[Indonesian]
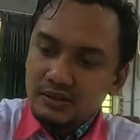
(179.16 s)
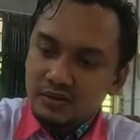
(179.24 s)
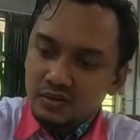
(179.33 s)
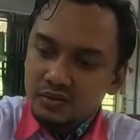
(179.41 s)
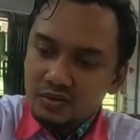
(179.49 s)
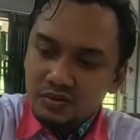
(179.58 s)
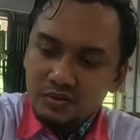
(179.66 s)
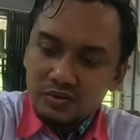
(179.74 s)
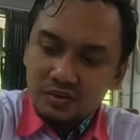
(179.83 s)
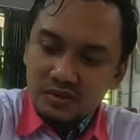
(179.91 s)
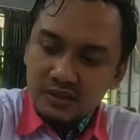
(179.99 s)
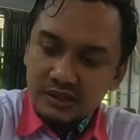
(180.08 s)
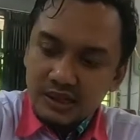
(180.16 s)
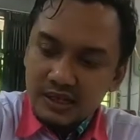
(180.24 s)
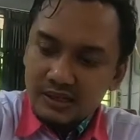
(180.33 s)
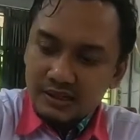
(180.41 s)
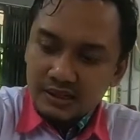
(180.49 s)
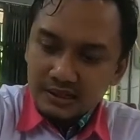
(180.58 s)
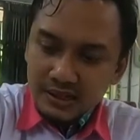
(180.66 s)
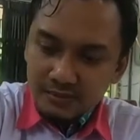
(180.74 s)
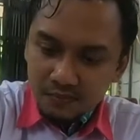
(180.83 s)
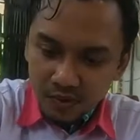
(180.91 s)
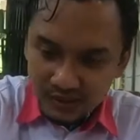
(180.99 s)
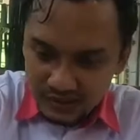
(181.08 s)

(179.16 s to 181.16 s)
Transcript: untuk yang kita buat